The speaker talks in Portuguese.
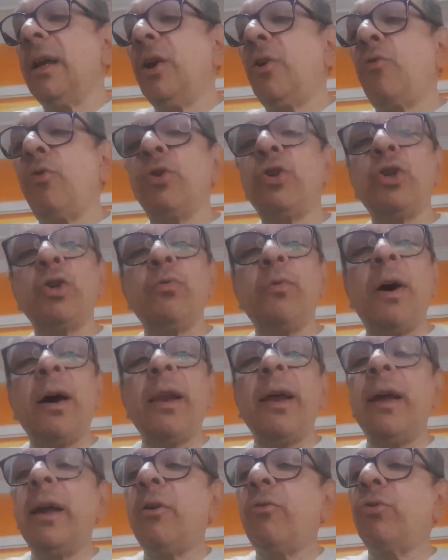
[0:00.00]
e
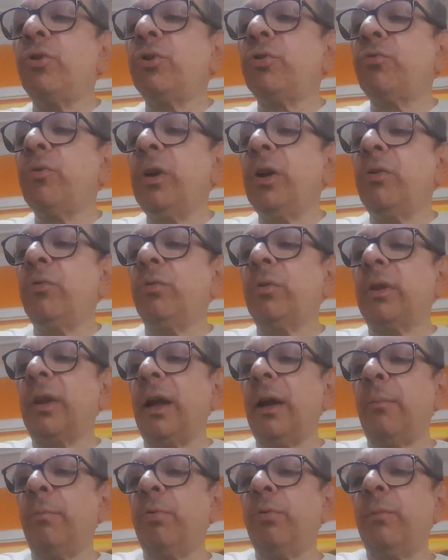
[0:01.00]
continuar a reconstruir o
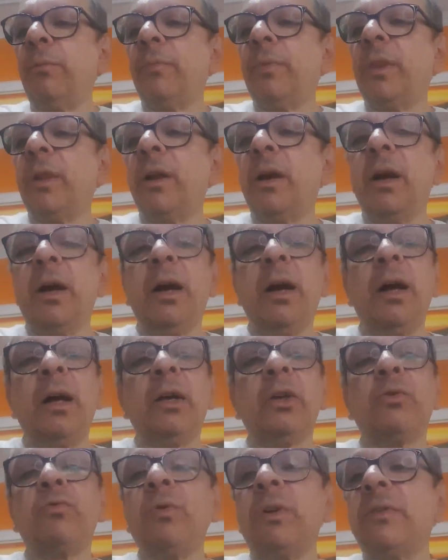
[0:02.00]
templo.
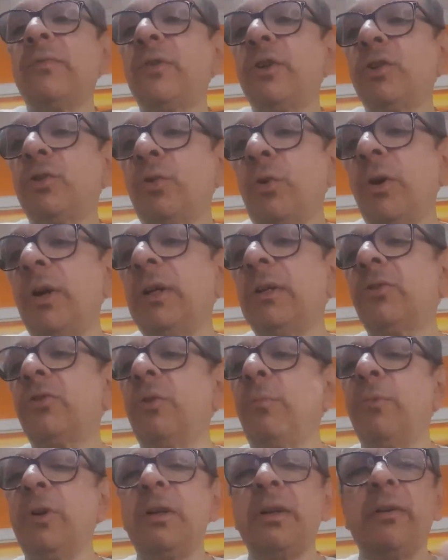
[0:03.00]
Suas visões,
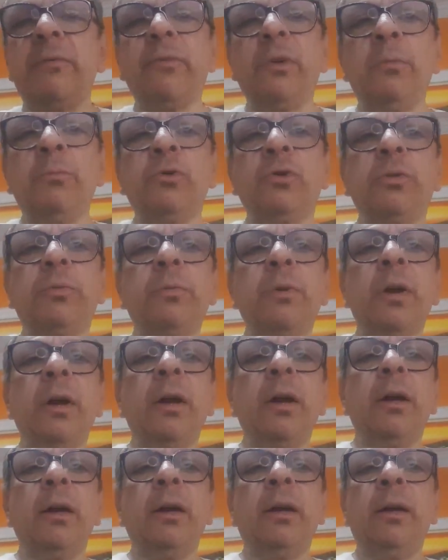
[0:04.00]
como nós já vimos
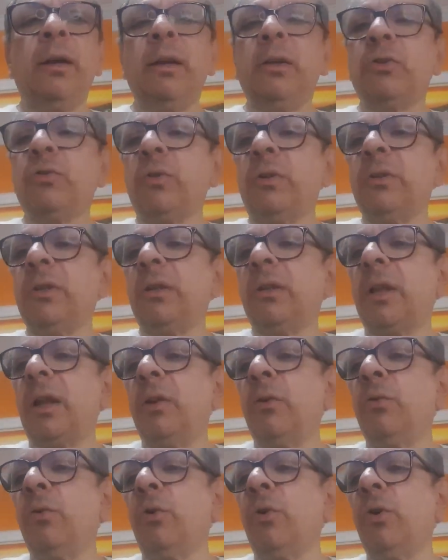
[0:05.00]
em lições
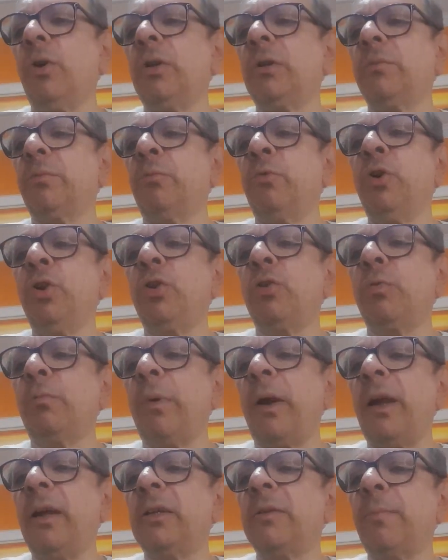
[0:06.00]
anteriores, muito
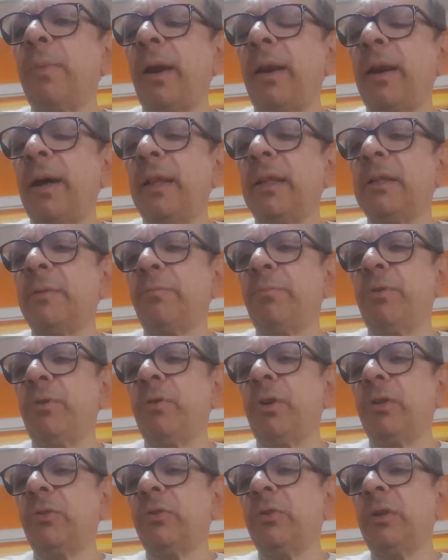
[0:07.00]
bem explanadas
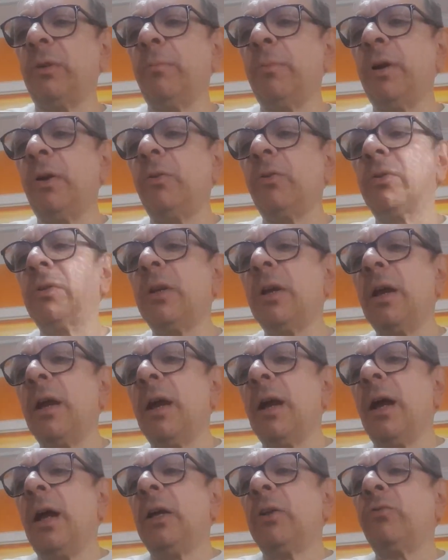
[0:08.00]
pelos nossos irmãos,
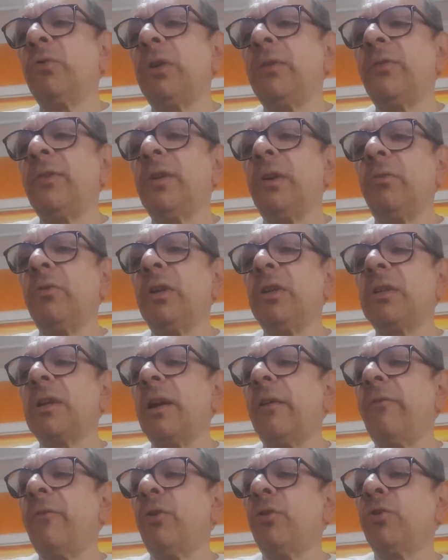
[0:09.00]
sua visão
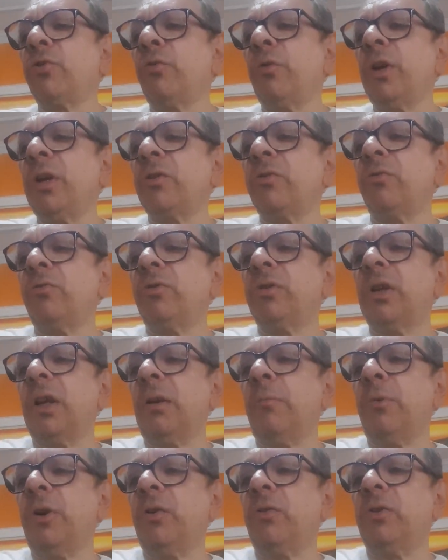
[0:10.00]
descrevia o juízo dos
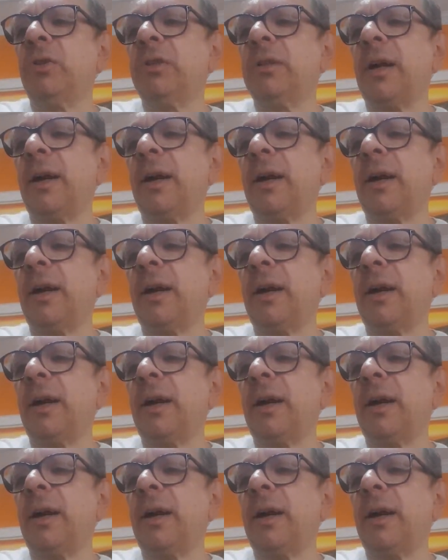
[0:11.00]
inimigos de